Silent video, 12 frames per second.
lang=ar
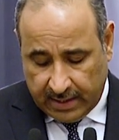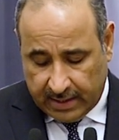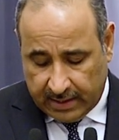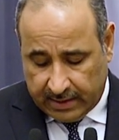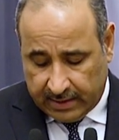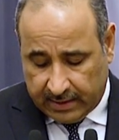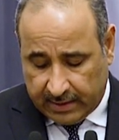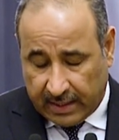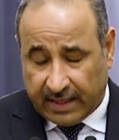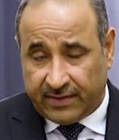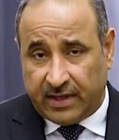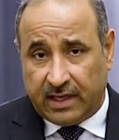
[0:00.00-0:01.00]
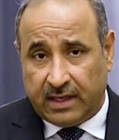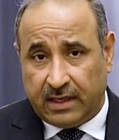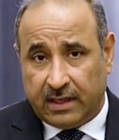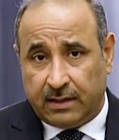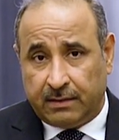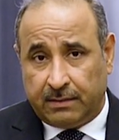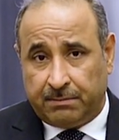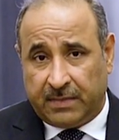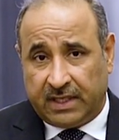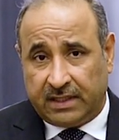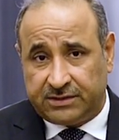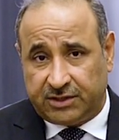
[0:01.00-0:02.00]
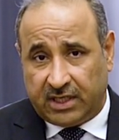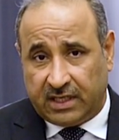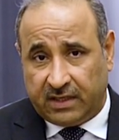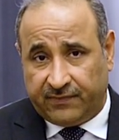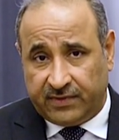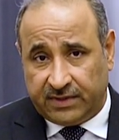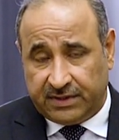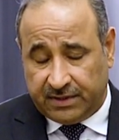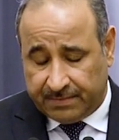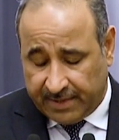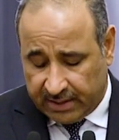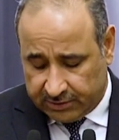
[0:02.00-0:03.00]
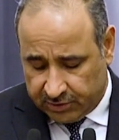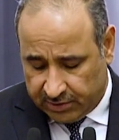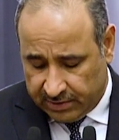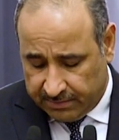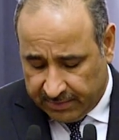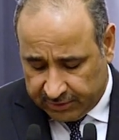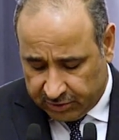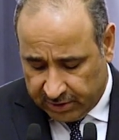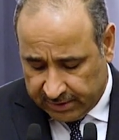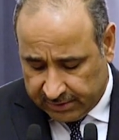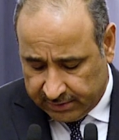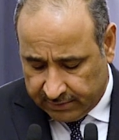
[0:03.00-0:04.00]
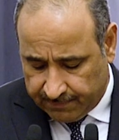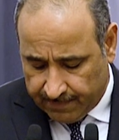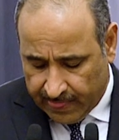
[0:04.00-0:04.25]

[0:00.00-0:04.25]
آه هذا ما جاء في ديباجة المجلس